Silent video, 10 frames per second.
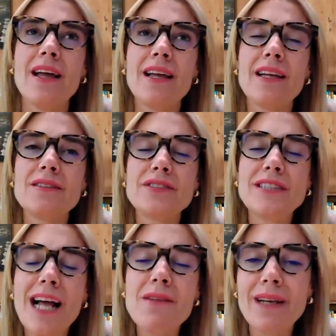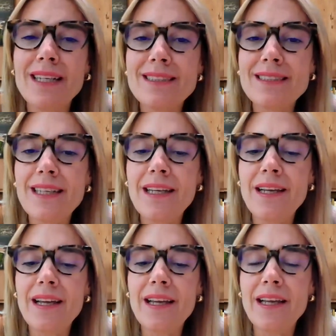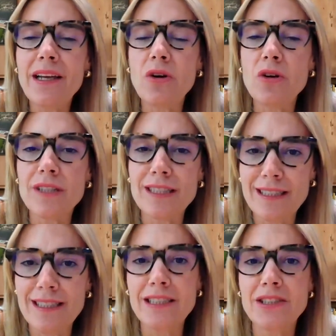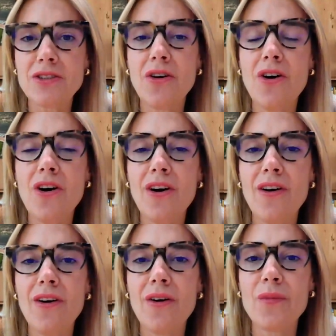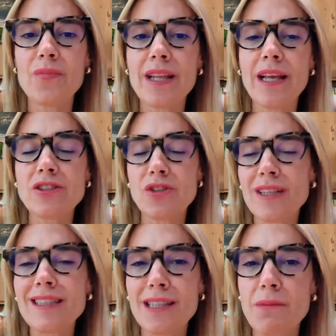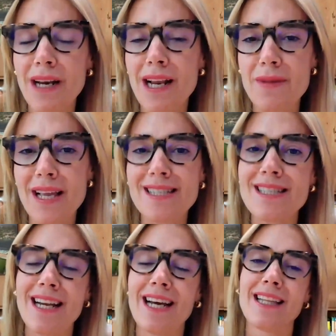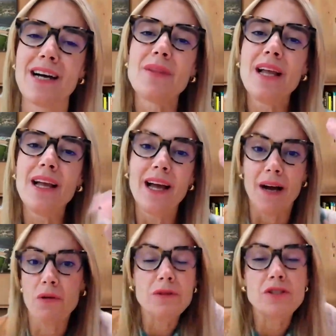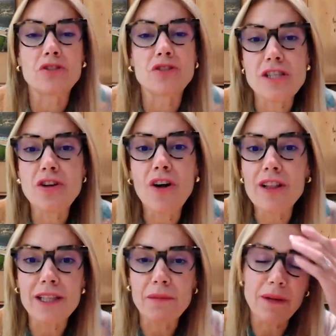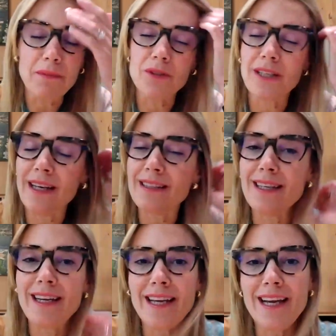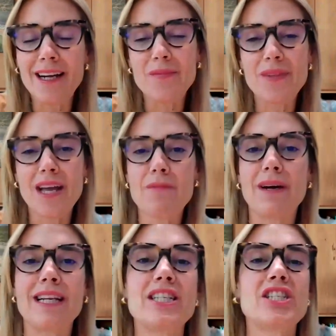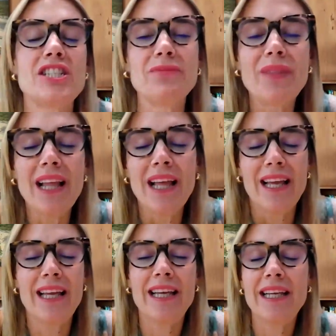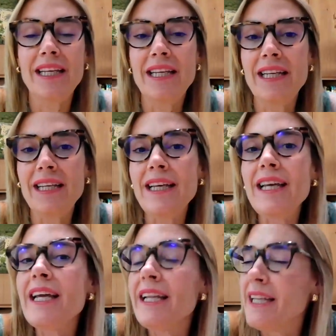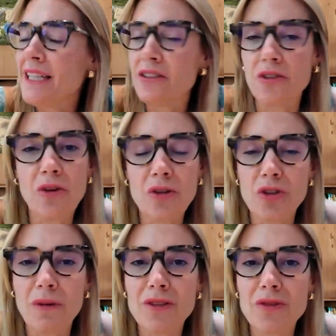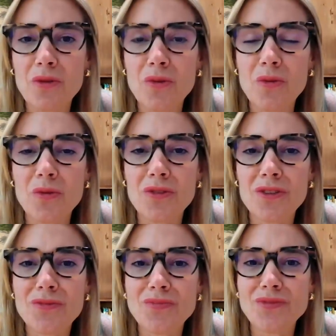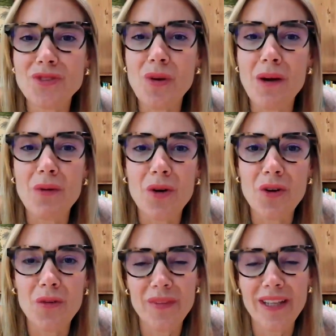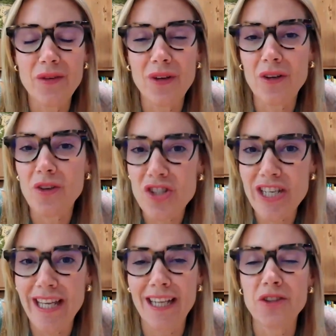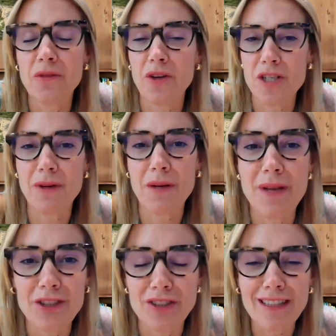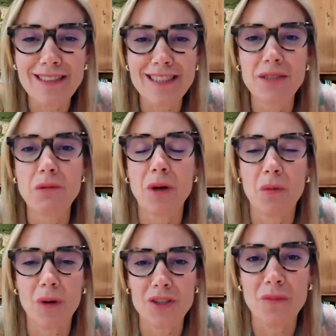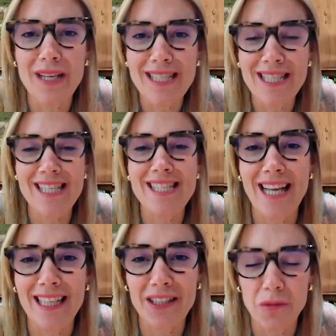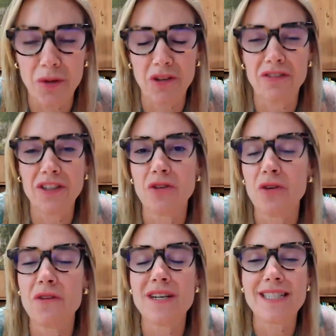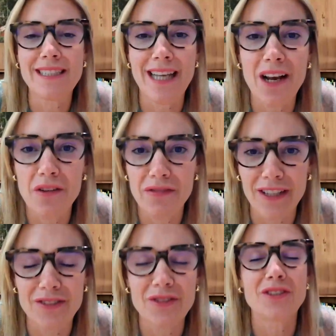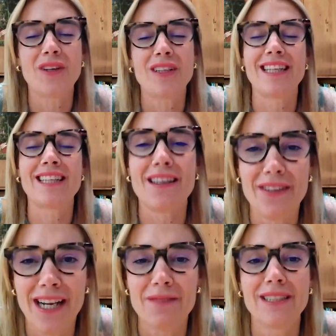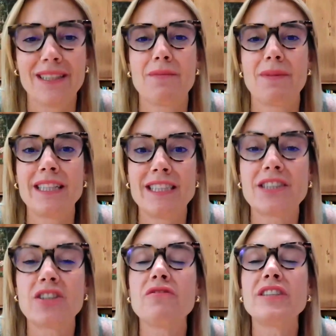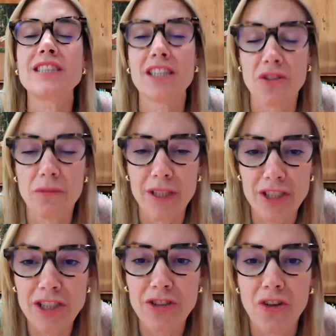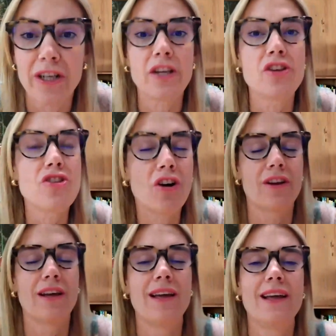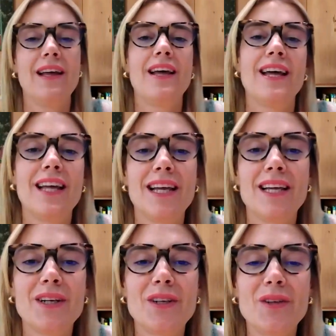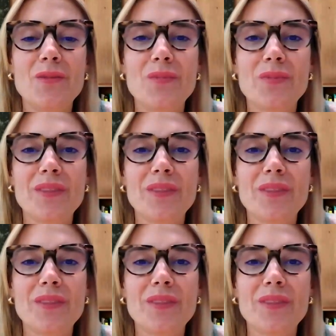eh, finalmente eh, ho deciso um, e sono andata per la mia strada. Avevo bisogno di soldi per poter andare a, a Parigi e, e, niente, ho trovato un, un, lavoro in una crociera dove ho risparmiato tantissimo per quattro mesi d'estate dopo che ho finito l'università, l'ho fatto e sono andata finalmente a Parigi convincendo i miei genitori non eh,